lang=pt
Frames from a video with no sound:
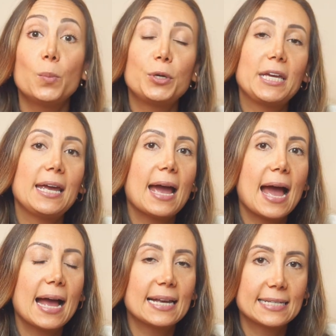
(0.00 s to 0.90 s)
porque
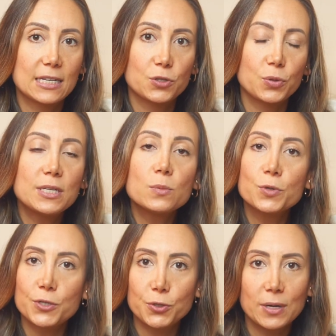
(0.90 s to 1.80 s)
a, as questões
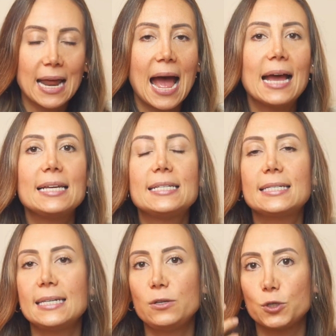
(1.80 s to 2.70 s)

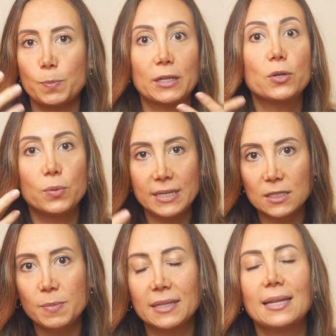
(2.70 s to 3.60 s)
emocionais e os
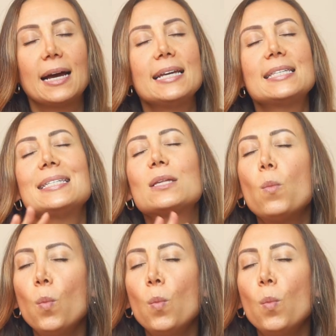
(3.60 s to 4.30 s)
padrões mentais eles estão